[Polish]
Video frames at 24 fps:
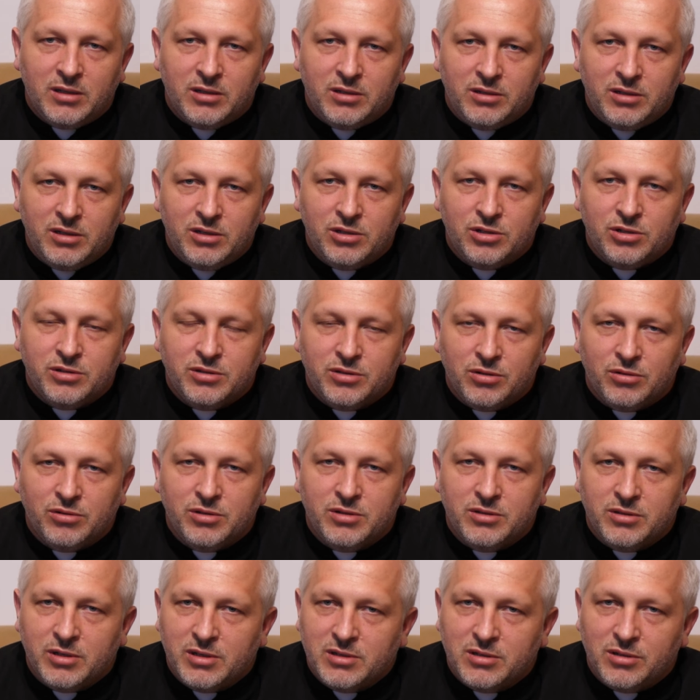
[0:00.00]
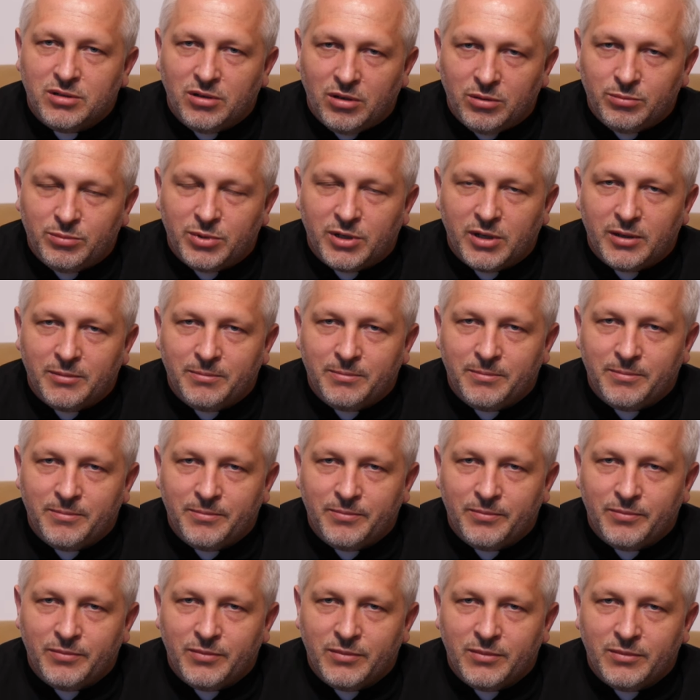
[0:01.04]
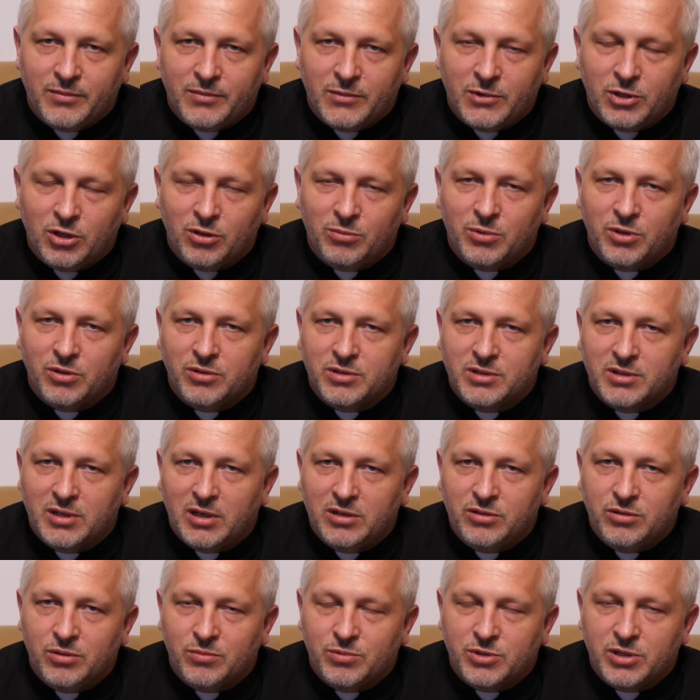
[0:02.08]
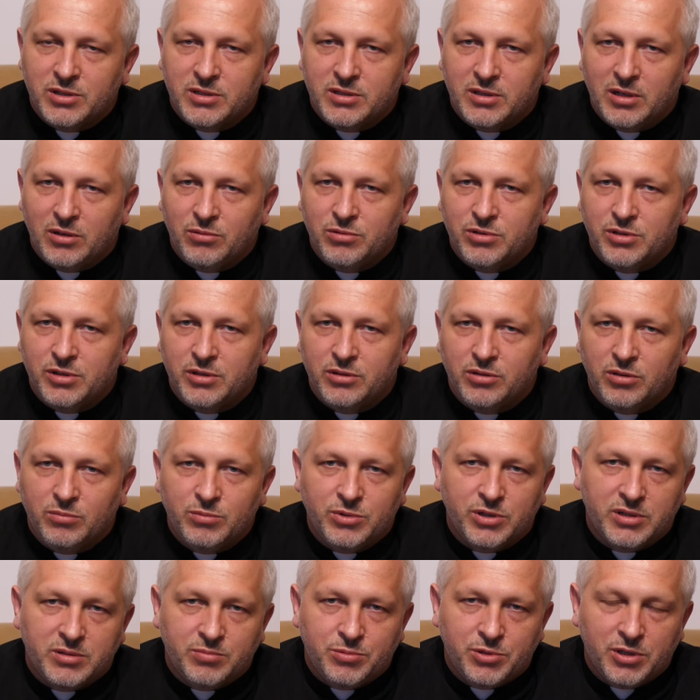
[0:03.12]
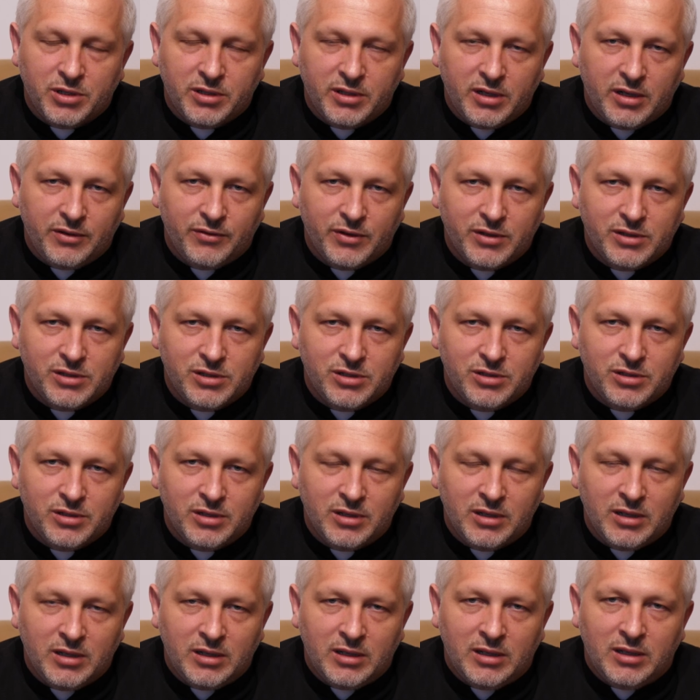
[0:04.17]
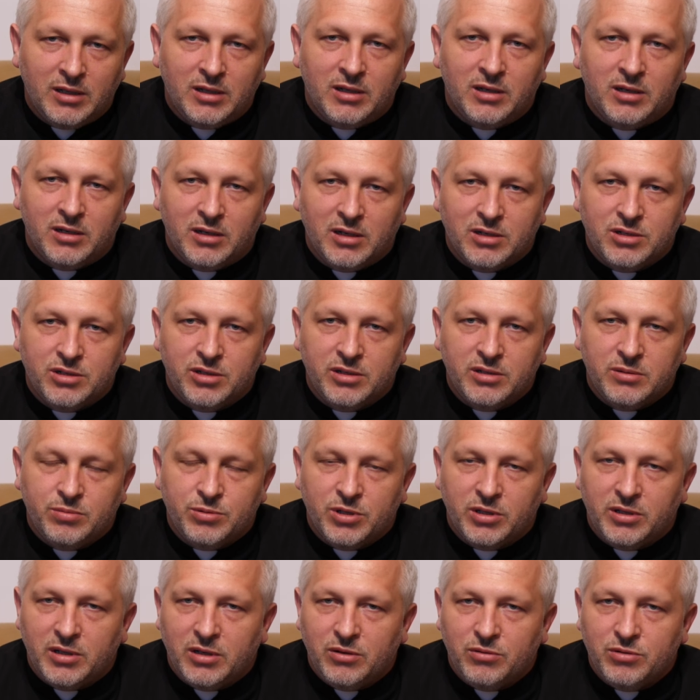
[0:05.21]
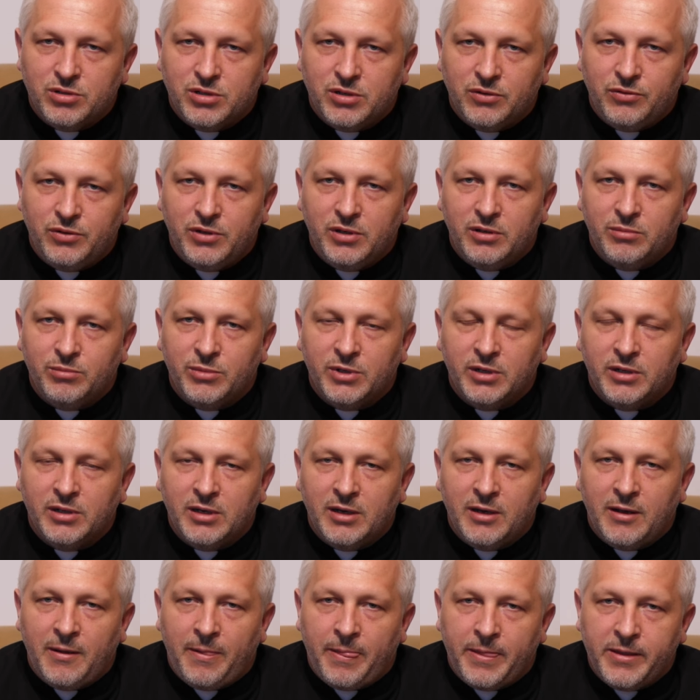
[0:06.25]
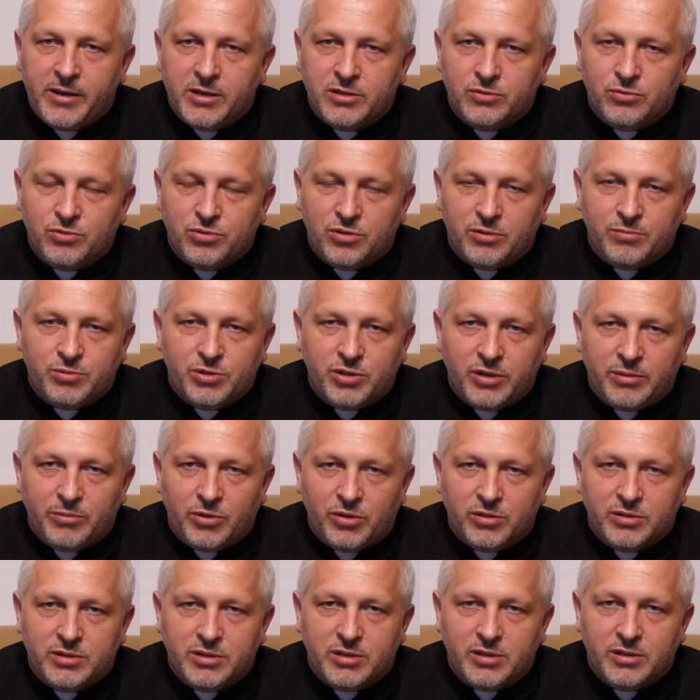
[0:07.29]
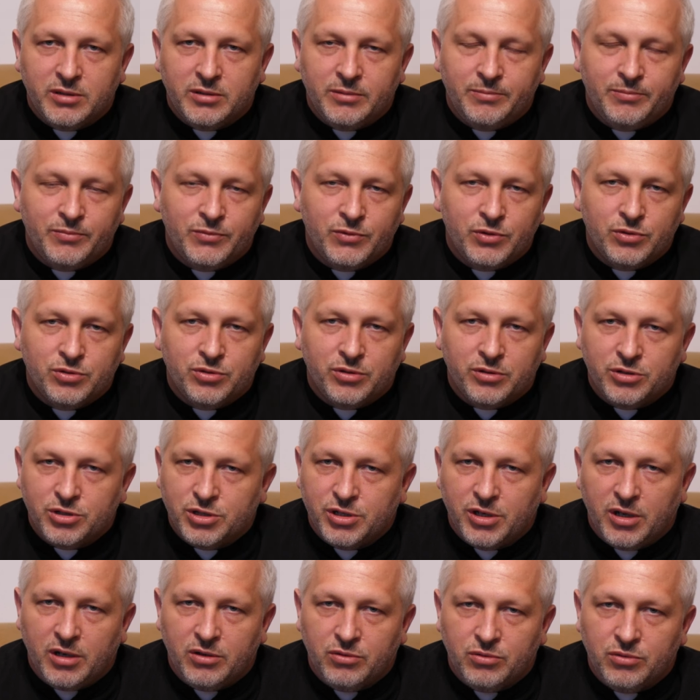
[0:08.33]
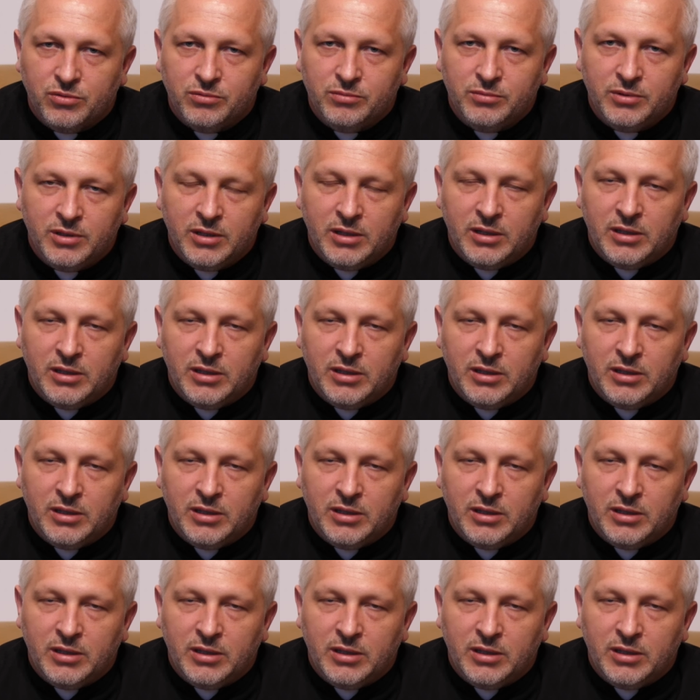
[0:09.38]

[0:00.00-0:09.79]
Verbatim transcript: niż coś, co jest dobre. Dobro ostatnio przestało się dobrze sprzedawać. Raczej sprzedają się filmy, jest dużo przemocy, dużo grzechu